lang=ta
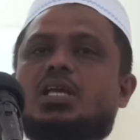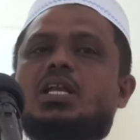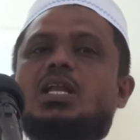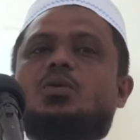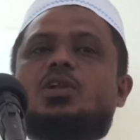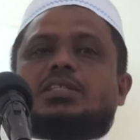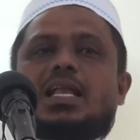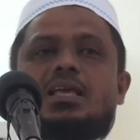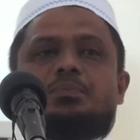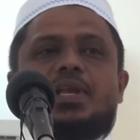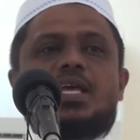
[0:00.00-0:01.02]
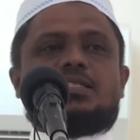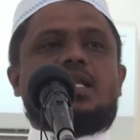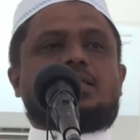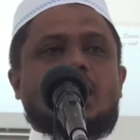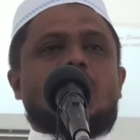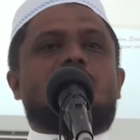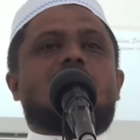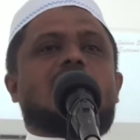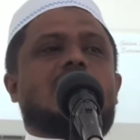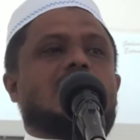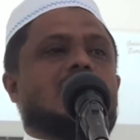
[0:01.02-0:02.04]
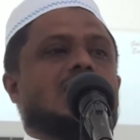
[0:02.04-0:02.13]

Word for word: என்ற ஒரு தலைப்பிலே சில தகவல்களை